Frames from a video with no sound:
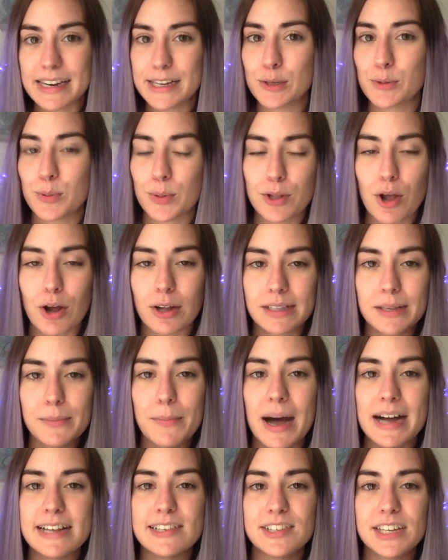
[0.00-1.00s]
le sue doti
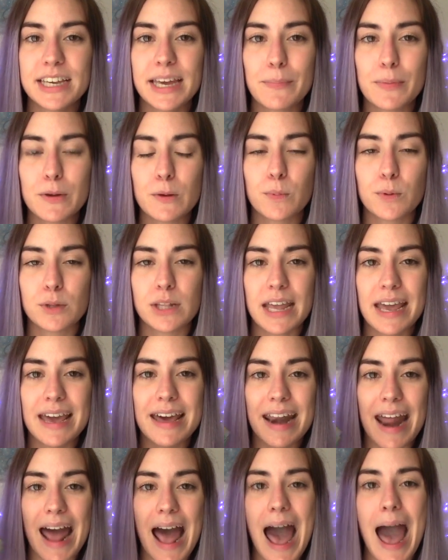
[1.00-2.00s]
magiche per
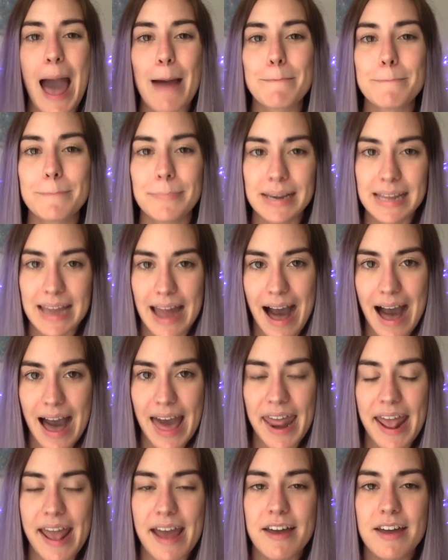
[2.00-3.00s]
poter
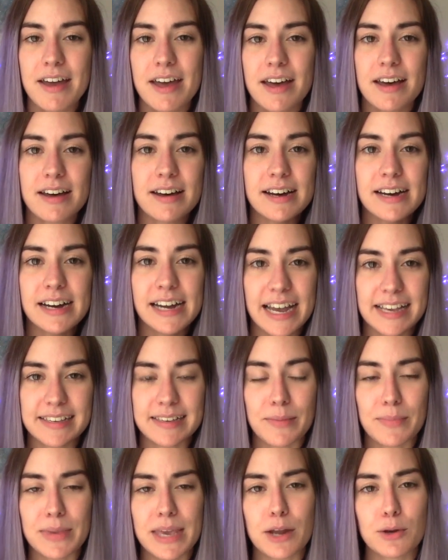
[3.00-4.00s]
ampliare eh,
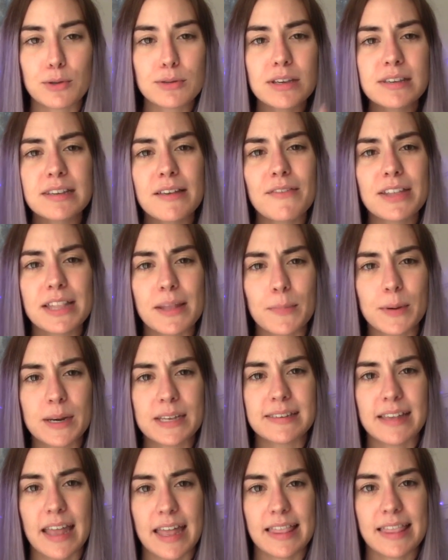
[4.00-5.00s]
casa mia. Non so se avete
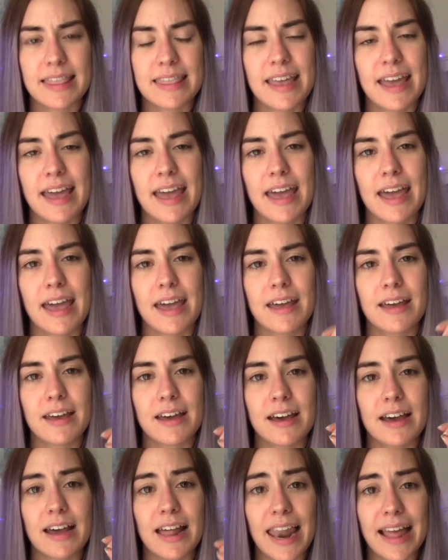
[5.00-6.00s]
presente
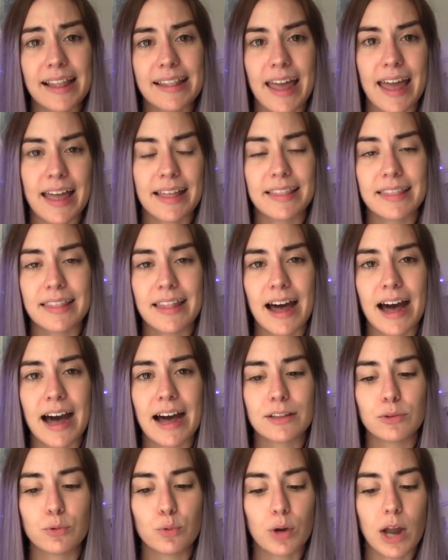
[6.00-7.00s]
eh, la
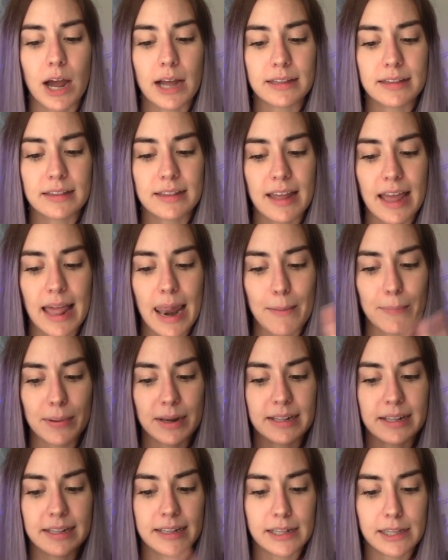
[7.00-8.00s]
tenda durante la
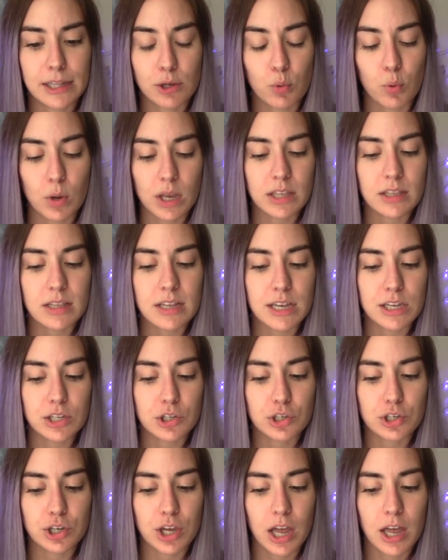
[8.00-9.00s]
partita di
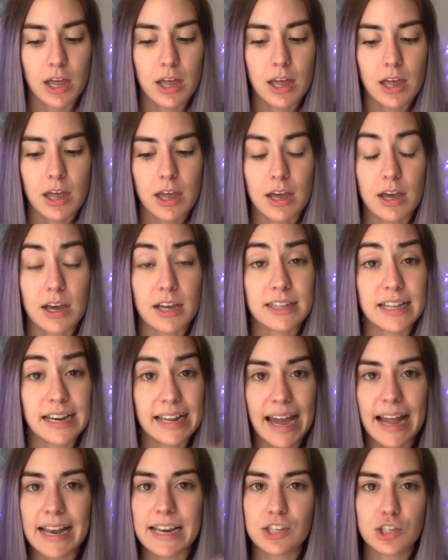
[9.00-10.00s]
Quidditch eh, del
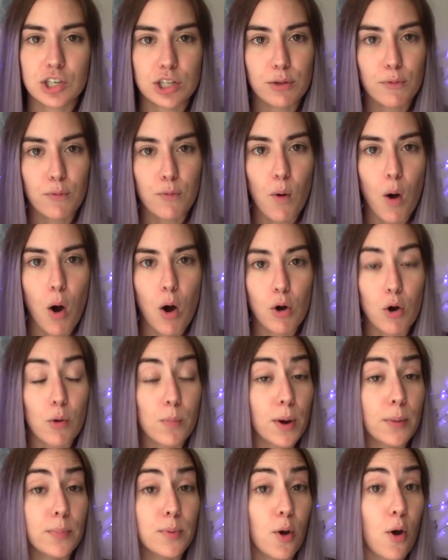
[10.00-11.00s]
canale Calice di Fuoco,
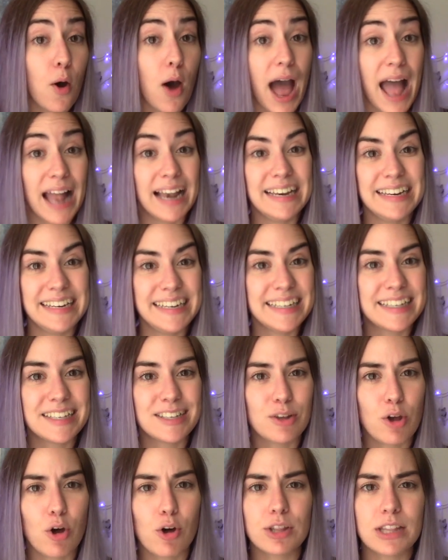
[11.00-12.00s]
proprio
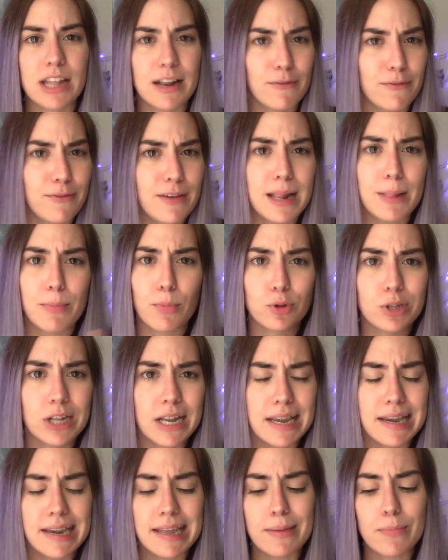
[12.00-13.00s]
all'inizio del film o
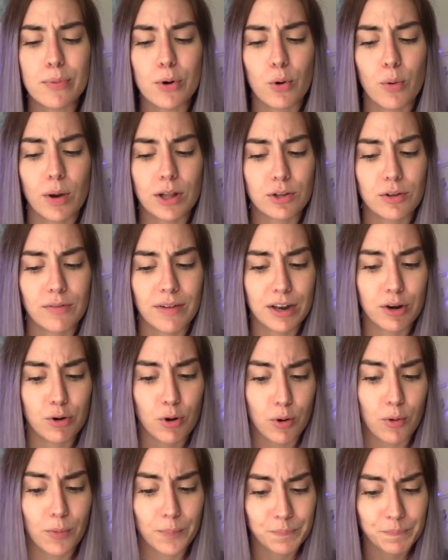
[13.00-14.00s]
del libro, quando
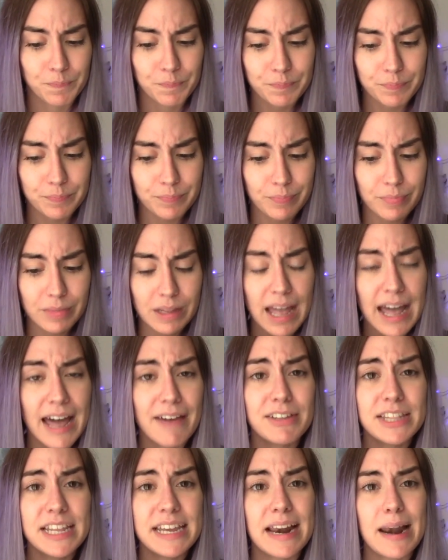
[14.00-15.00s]
vanno
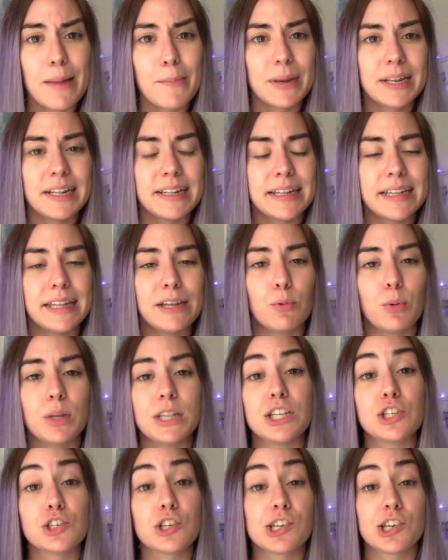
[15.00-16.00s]
a vedere la partita di
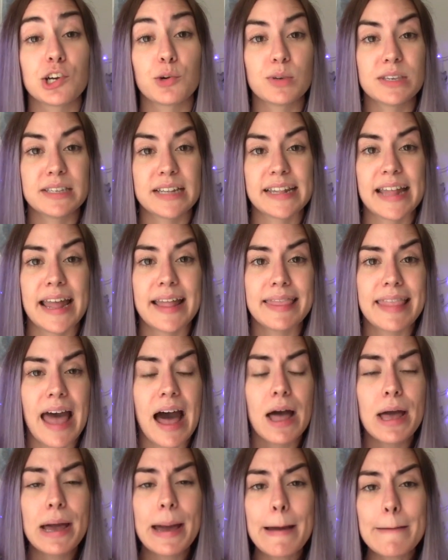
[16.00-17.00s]
Quidditch c'è questa
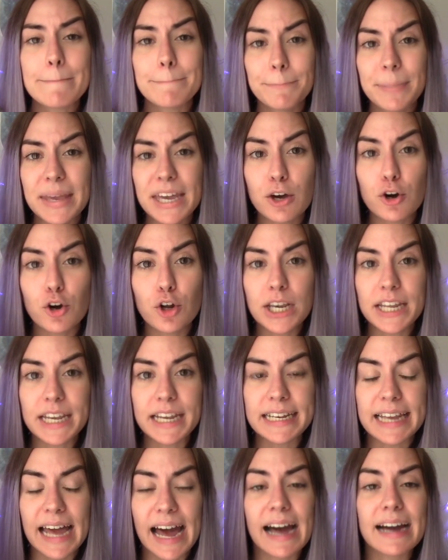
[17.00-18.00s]
tenda
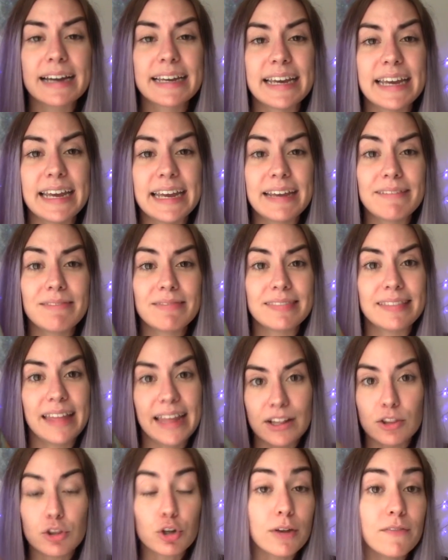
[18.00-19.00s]
piccolina che
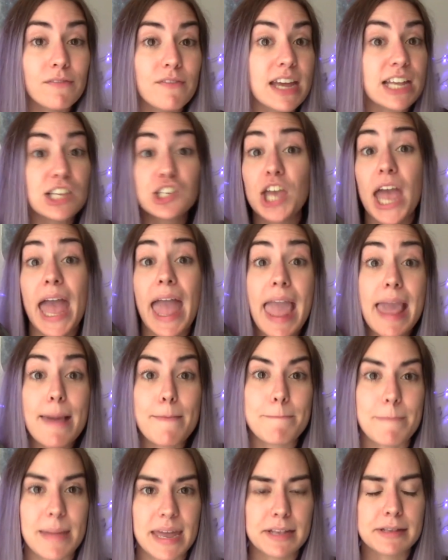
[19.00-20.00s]
dentro invece è
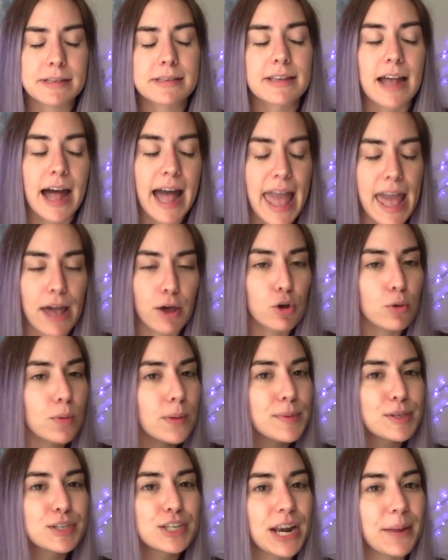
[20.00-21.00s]
immensa. Ecco,
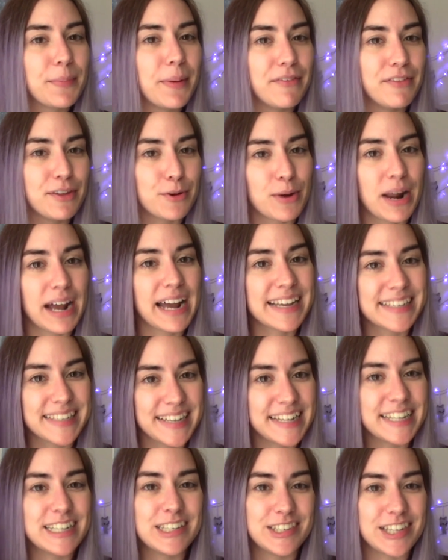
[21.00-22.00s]
mi piacerebbe avere una
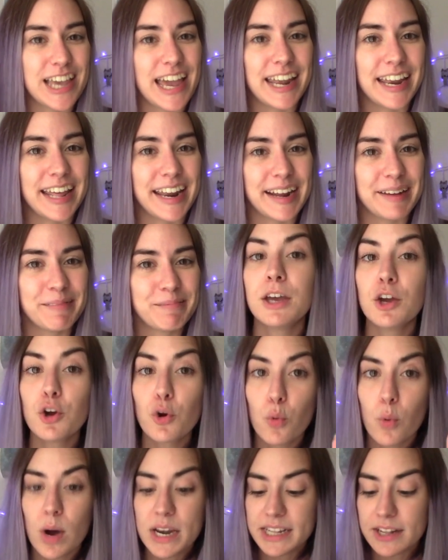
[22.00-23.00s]
casa del genere.
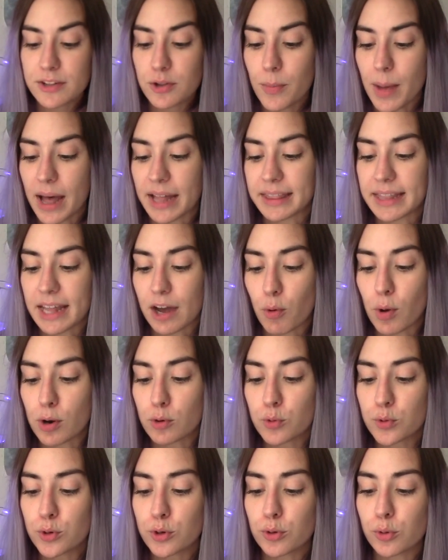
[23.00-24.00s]
Quarta domanda,
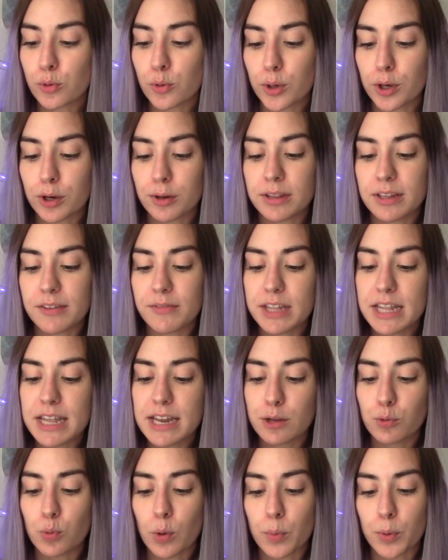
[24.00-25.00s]
qualcuno con cui
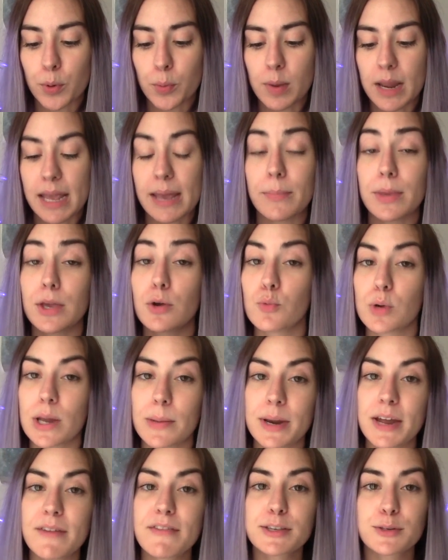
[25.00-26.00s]
condividere i tuoi problemi, una
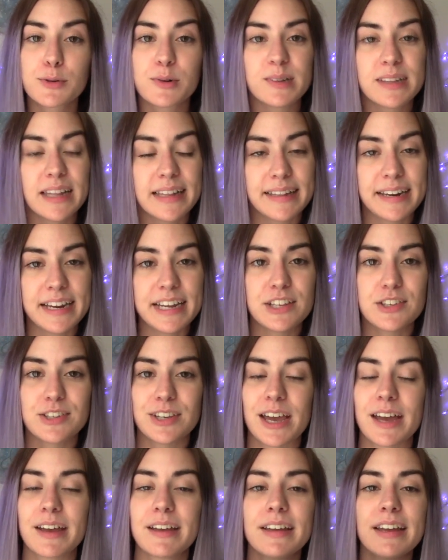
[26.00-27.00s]
brava
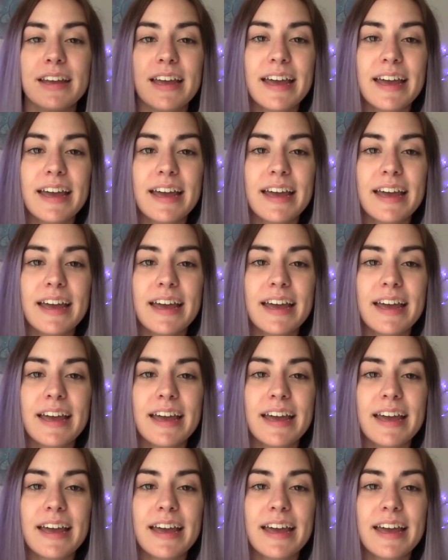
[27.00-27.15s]
ascoltatrice.